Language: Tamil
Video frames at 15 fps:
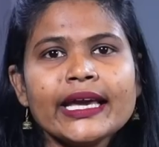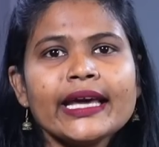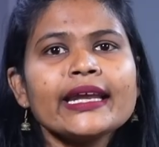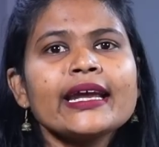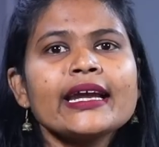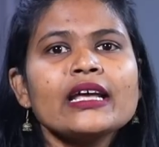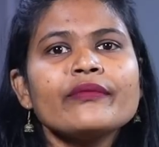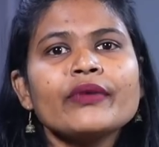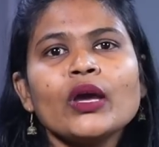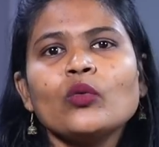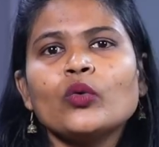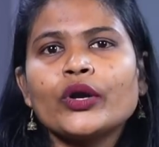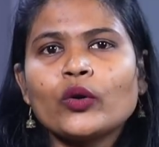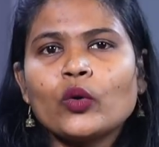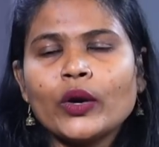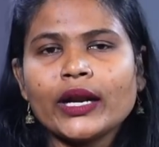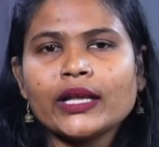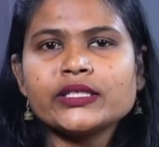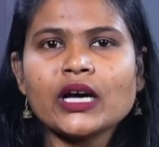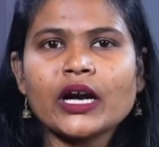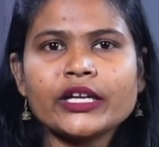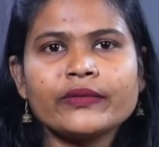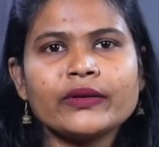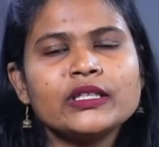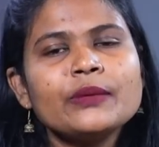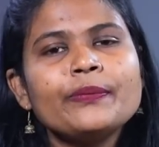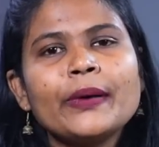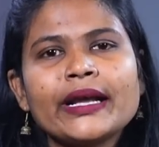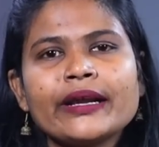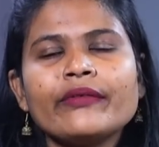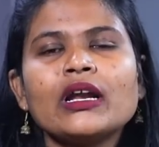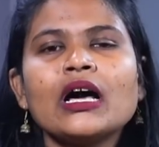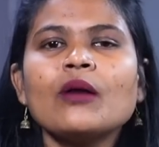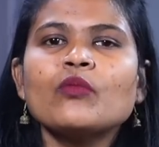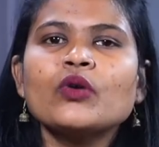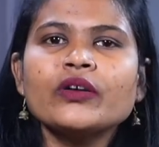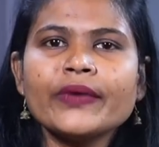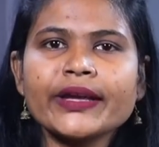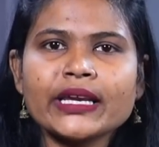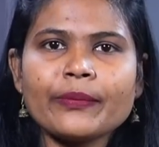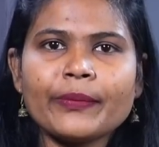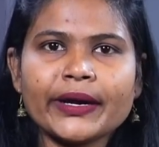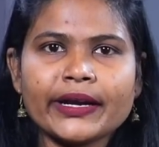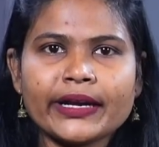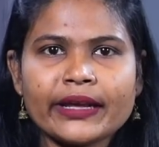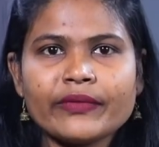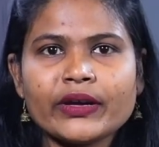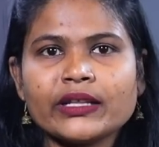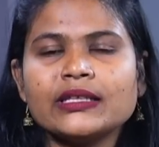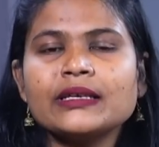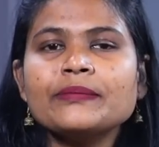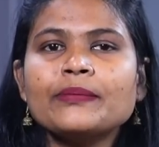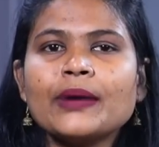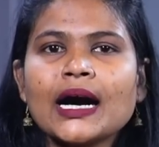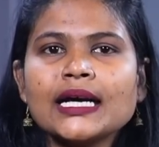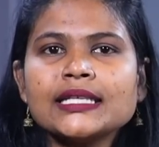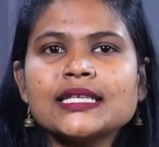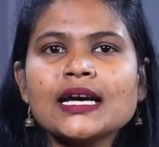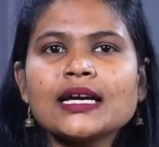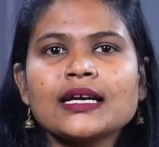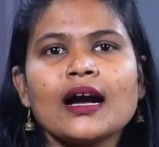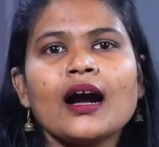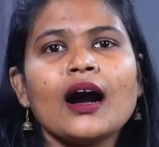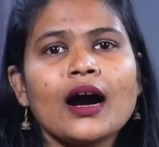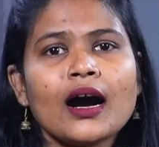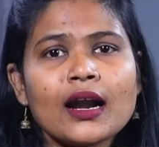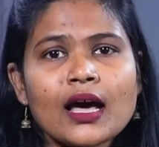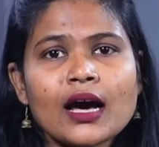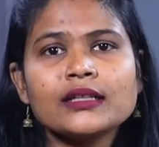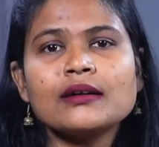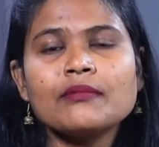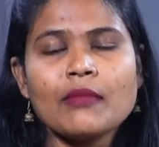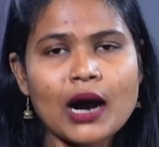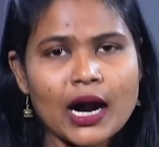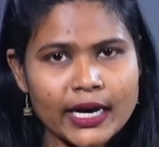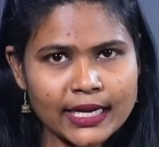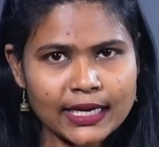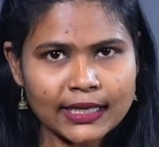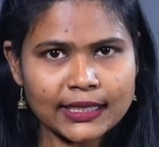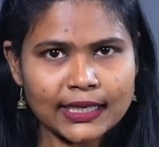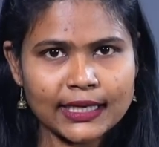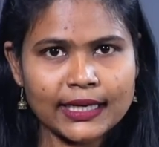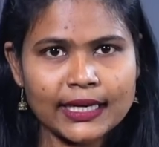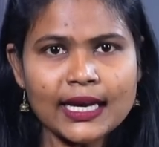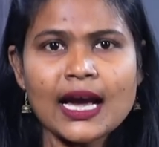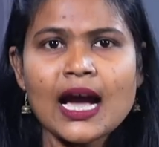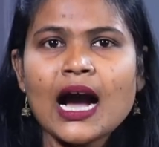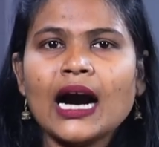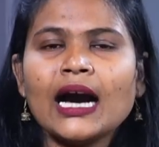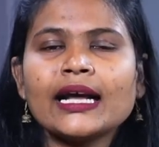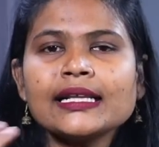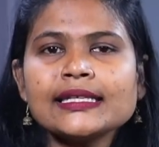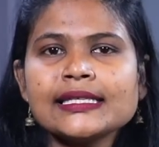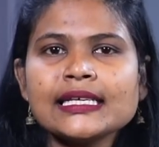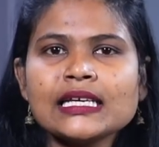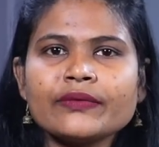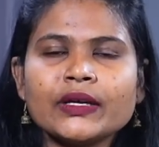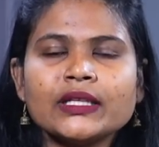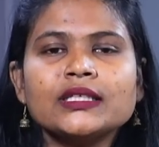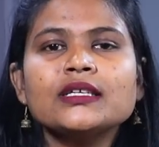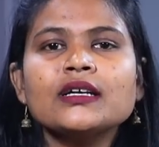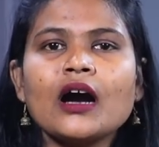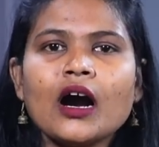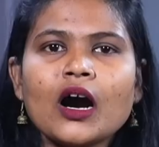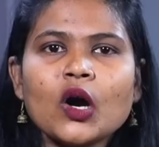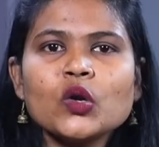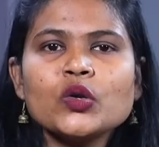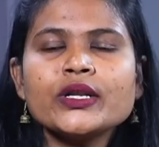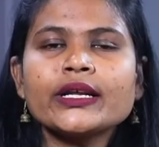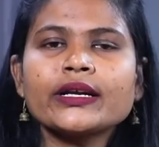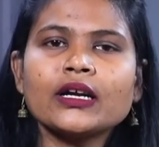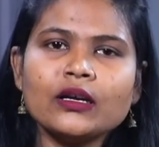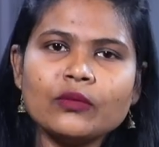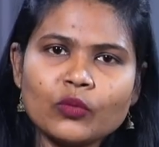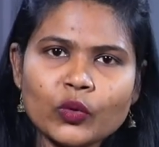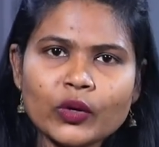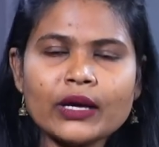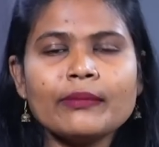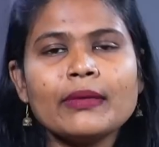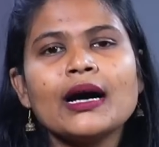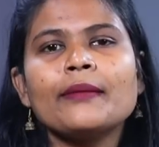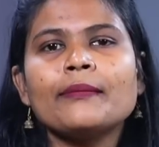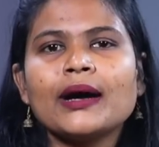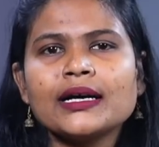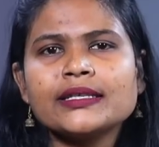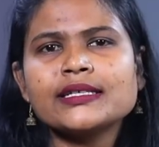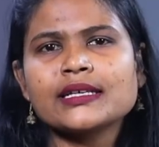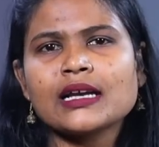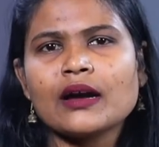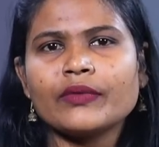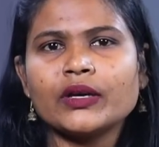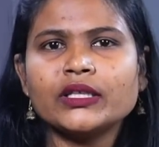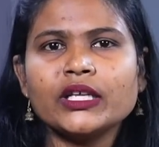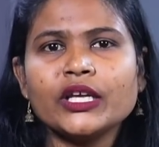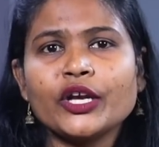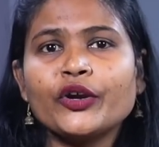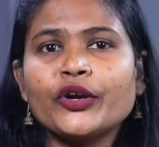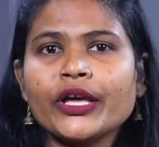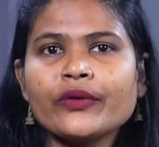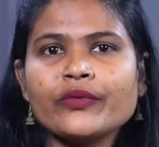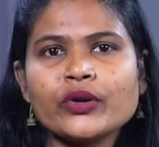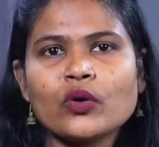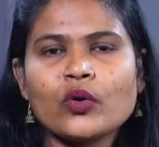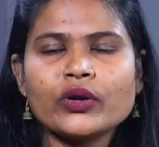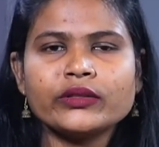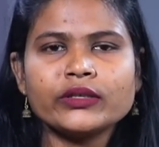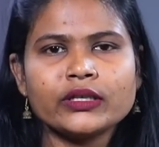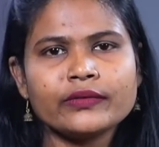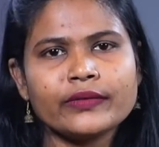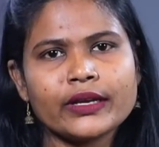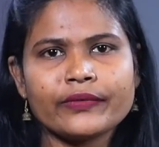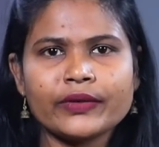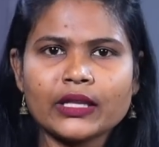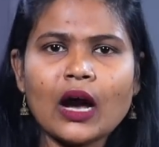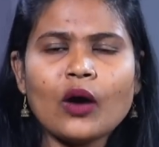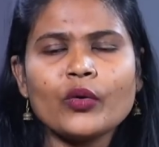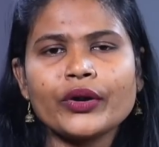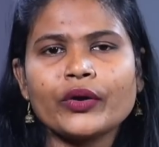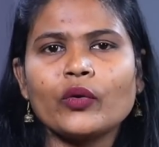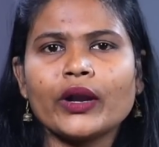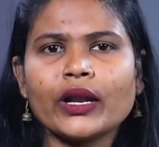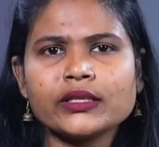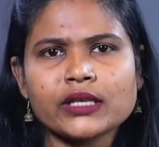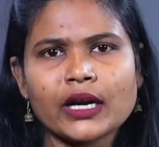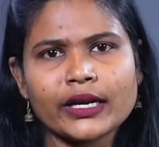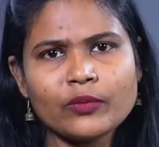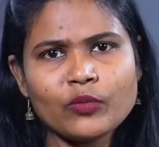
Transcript: ஏற்கனவே ஒரு குற்றச்சாட்டு வந்து பரவலா முன்வைக்கப்பட்டுட்டே வருது பாஜக ஆளாத மாநிலங்கள்ல அரசுக்கு வந்து ஆளுநர்கள் மூலமா பாஜக வந்து இடையூறு கொடுத்துட்டு வருவதா ஒரு குற்றச்சாட்டு